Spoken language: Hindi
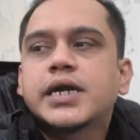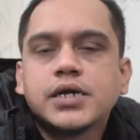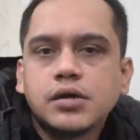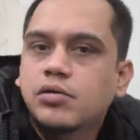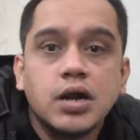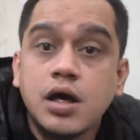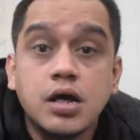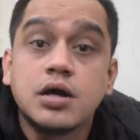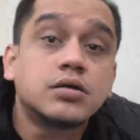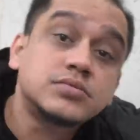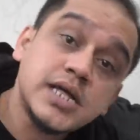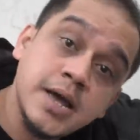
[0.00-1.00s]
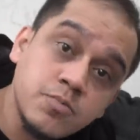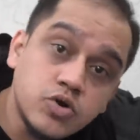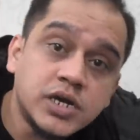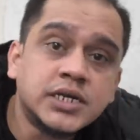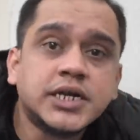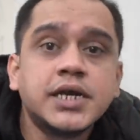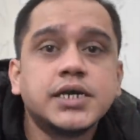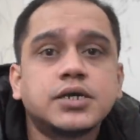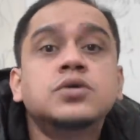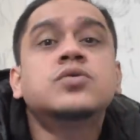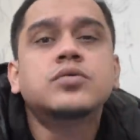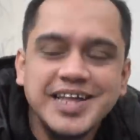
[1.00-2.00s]
डेट कर लो ना तैमूर ही चाहिए
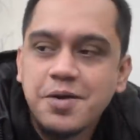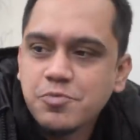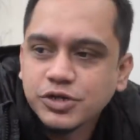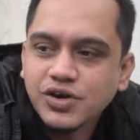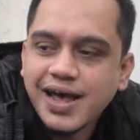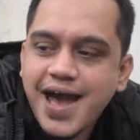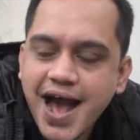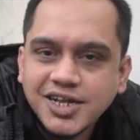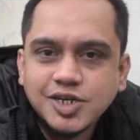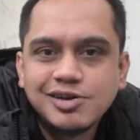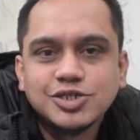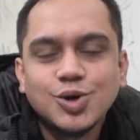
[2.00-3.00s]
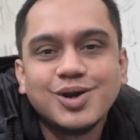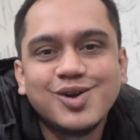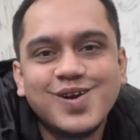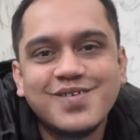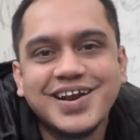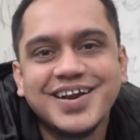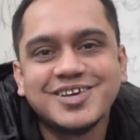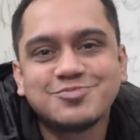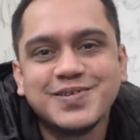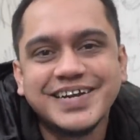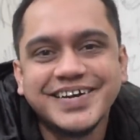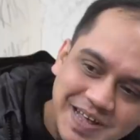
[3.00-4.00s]
क्यों तैमूर तो एक्चुअली छोटी लोली वाला
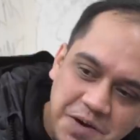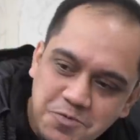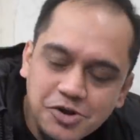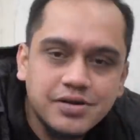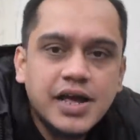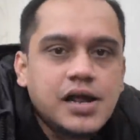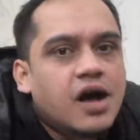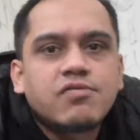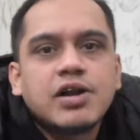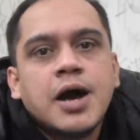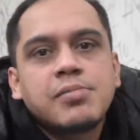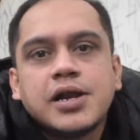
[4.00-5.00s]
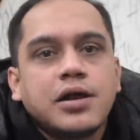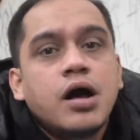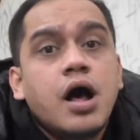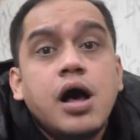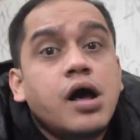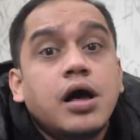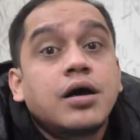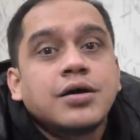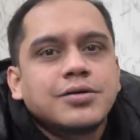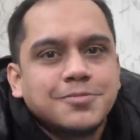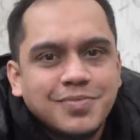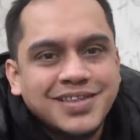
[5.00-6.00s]
लेस्बियन है तैमूर नहीं अबराम ले ले आ,
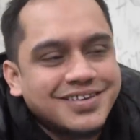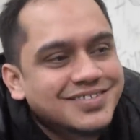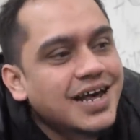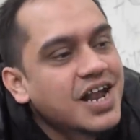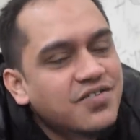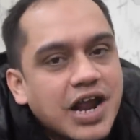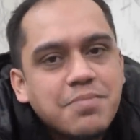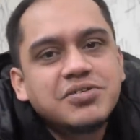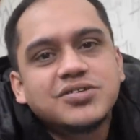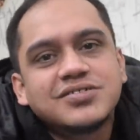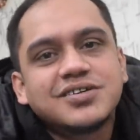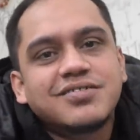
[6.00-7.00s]
साला अबराम भी सोच रहा